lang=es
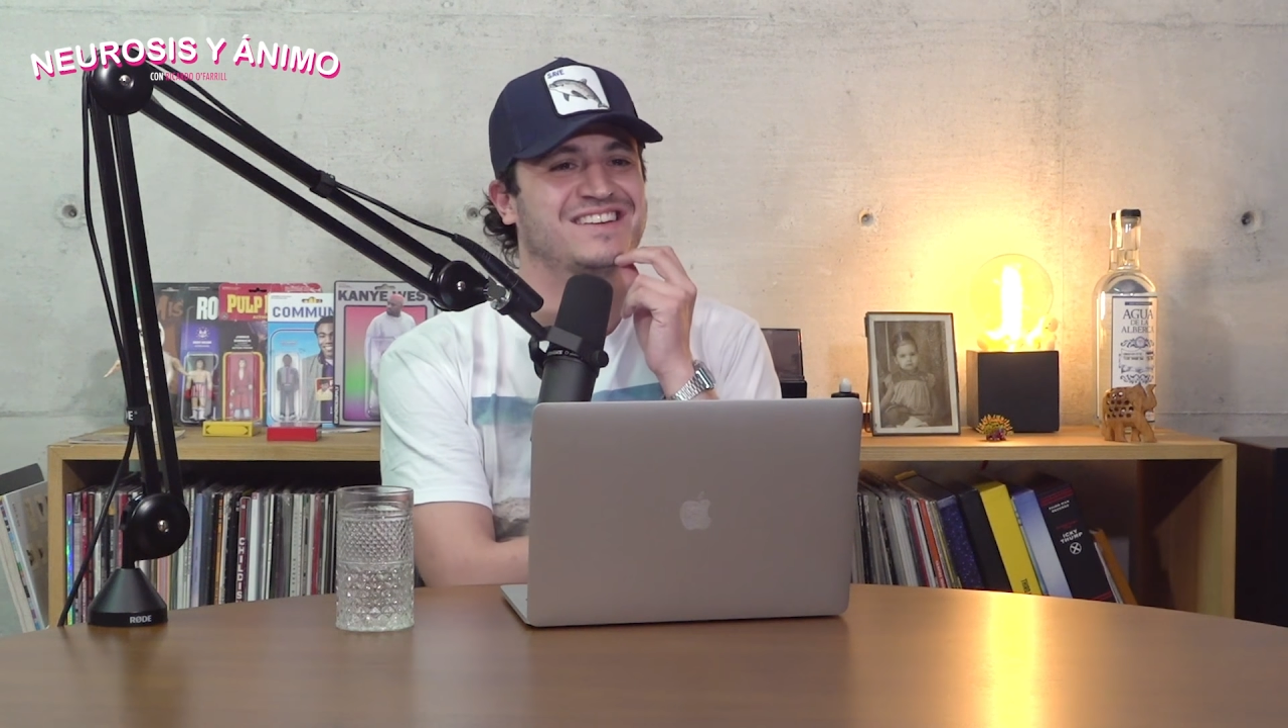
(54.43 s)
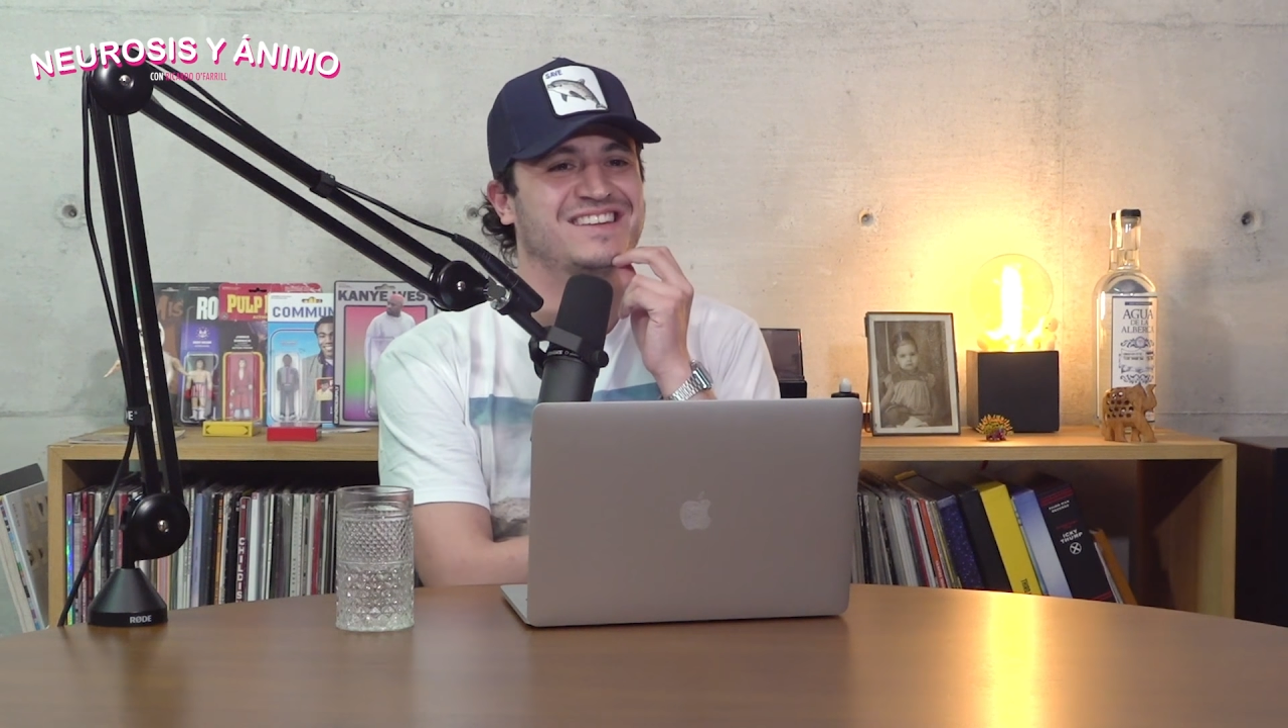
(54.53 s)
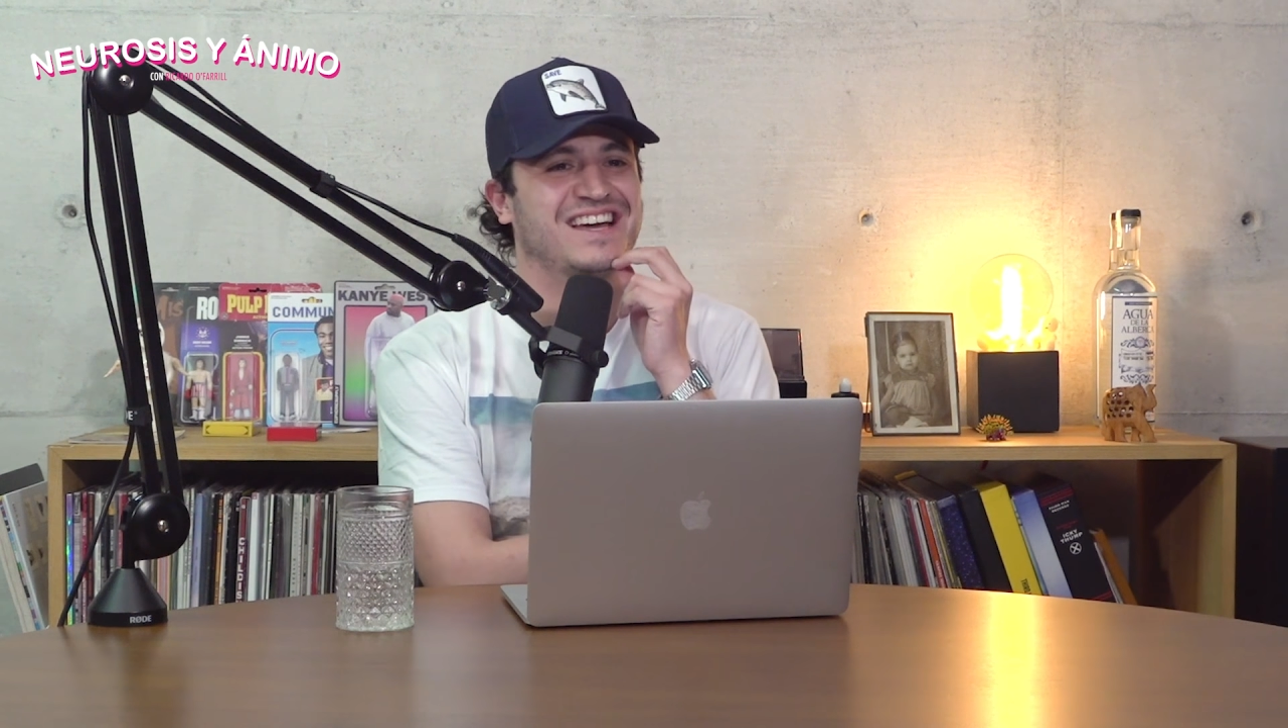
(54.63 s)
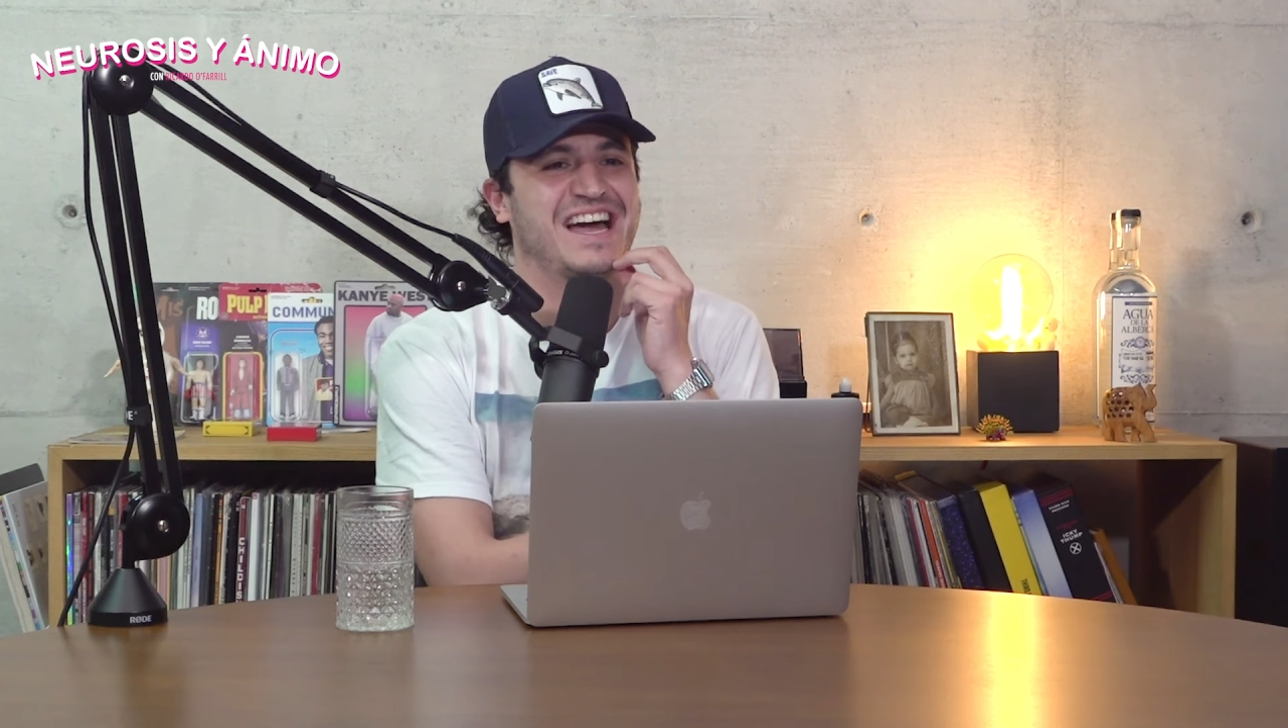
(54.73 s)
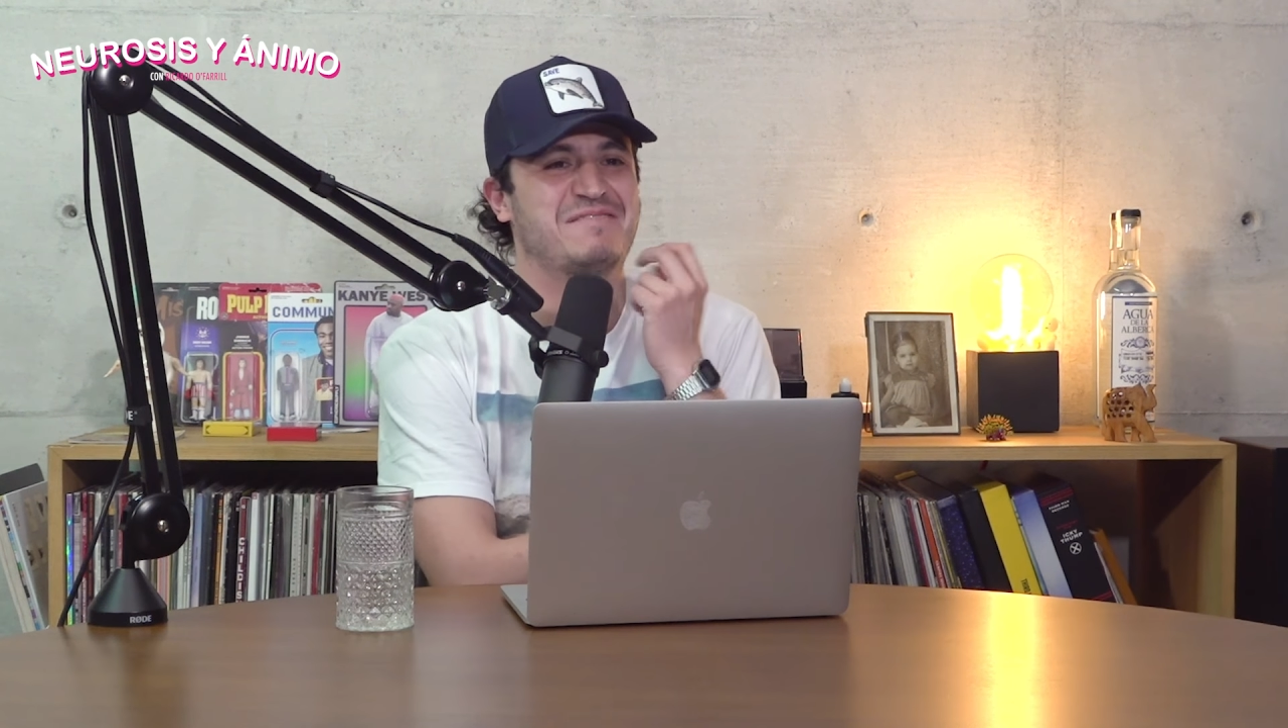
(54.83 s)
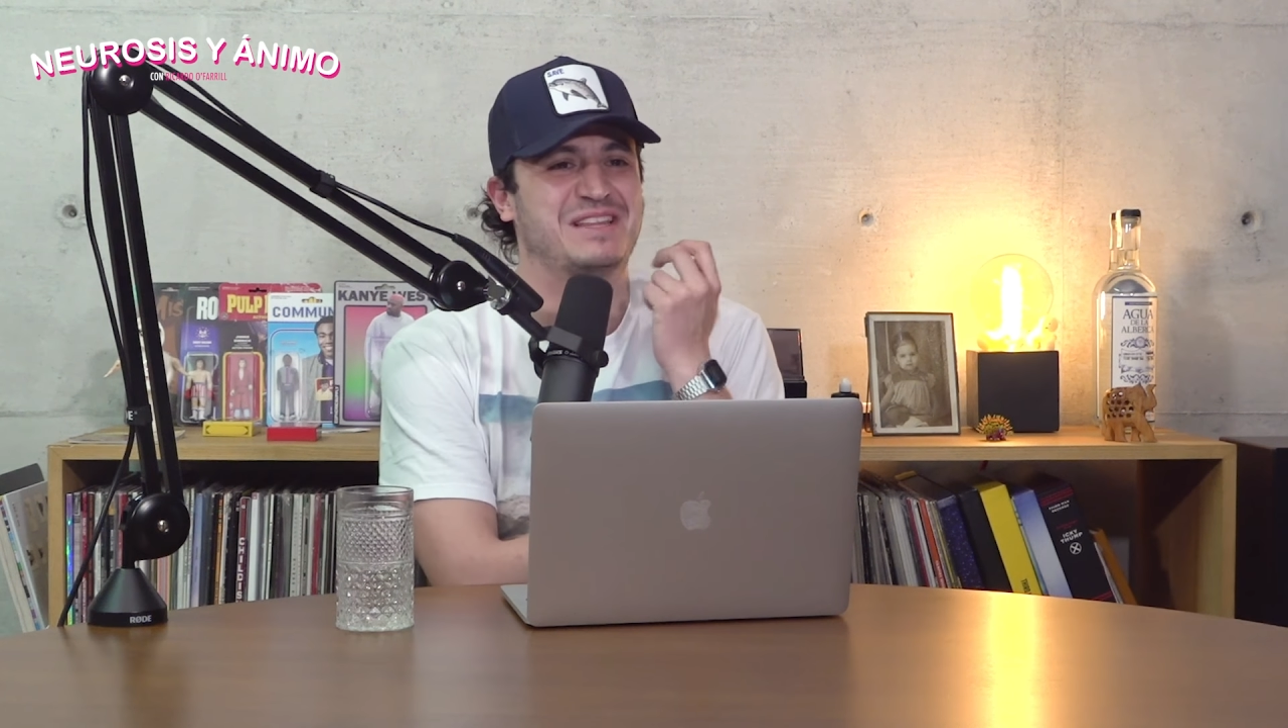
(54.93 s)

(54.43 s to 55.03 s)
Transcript: Deja de